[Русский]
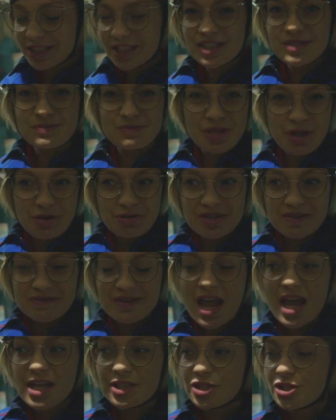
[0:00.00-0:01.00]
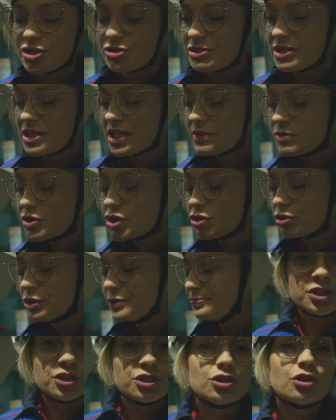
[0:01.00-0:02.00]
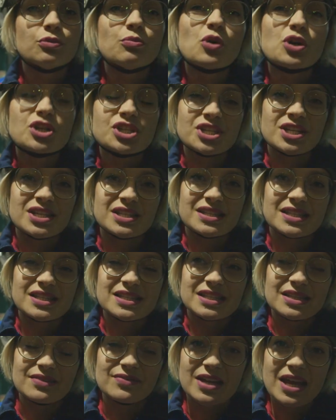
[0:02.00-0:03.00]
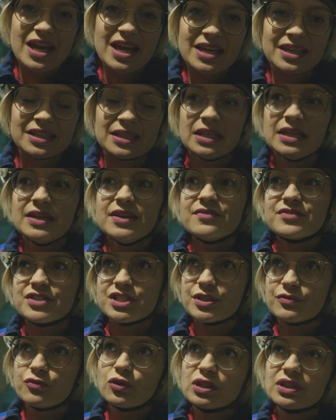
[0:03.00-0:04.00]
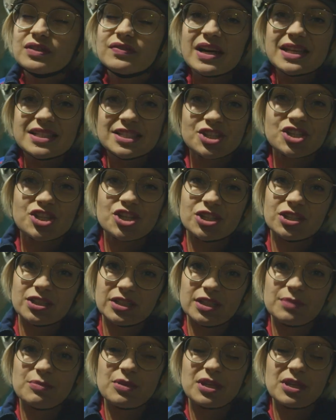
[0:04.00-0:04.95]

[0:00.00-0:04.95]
ТЭЦ меня удивляет еще тем, что ее мощность составляет всего 24